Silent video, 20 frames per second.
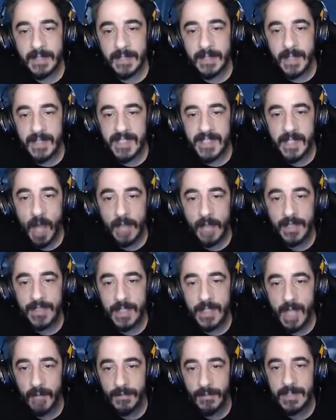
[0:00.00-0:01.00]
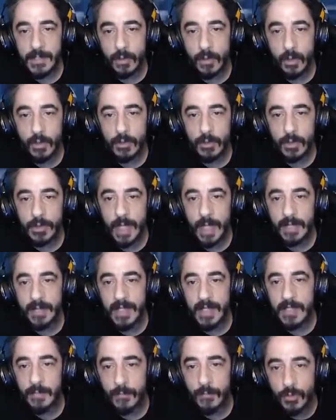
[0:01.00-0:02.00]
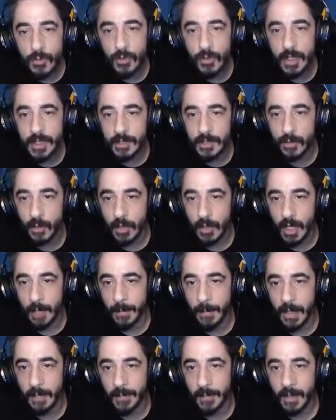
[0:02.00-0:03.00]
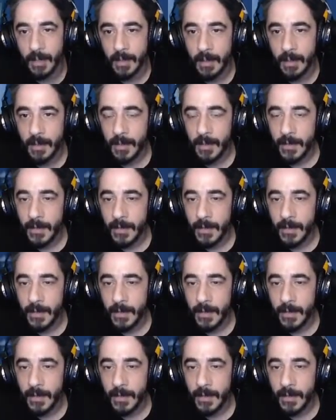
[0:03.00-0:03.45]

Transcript: yedi de sadece kafası görünürken nasıl vücuda gidiyor ya mermi?